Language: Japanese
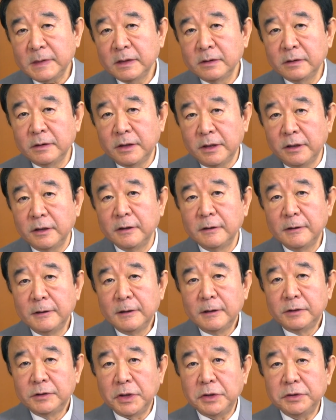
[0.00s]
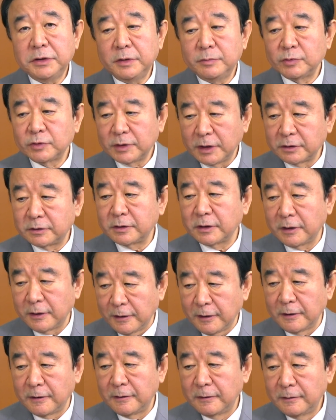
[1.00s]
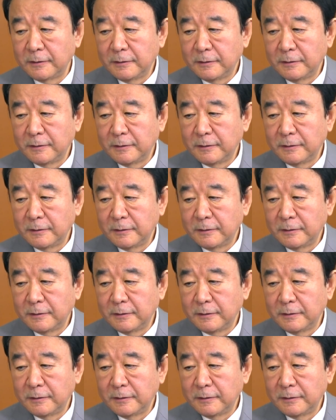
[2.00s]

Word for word: で何年も経ってから、